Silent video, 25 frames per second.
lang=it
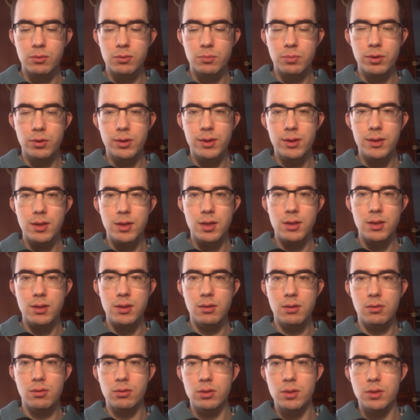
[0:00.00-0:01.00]
un po'
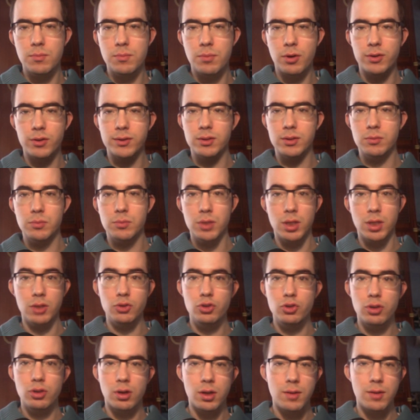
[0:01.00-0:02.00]
attenti con i prossimi
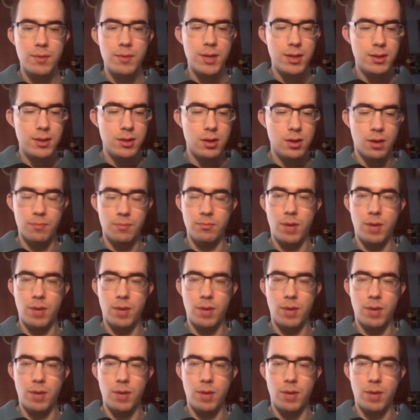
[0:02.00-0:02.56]
aggiornamenti a,